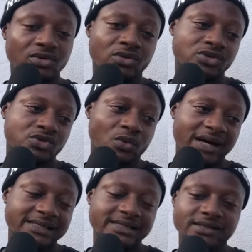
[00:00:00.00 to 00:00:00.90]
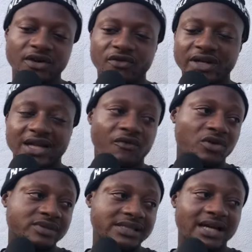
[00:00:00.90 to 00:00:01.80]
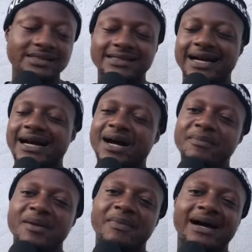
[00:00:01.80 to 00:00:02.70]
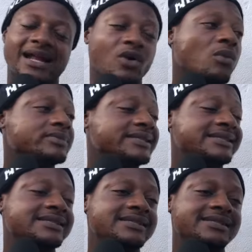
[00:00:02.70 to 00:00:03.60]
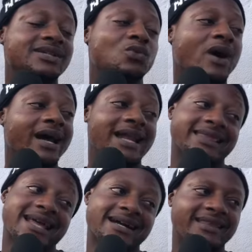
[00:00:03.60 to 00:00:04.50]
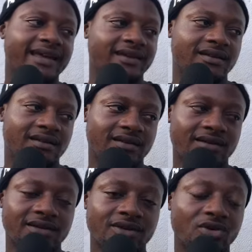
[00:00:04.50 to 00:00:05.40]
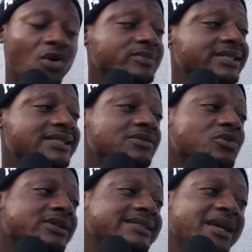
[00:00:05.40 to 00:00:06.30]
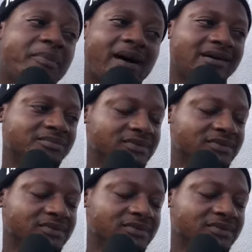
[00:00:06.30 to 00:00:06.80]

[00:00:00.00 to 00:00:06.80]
Le soir à 19h, tu envoies le message que ça ramène mal. Comme si c'est toi qui l'attendais. Comme tu dis, je ne sais pas.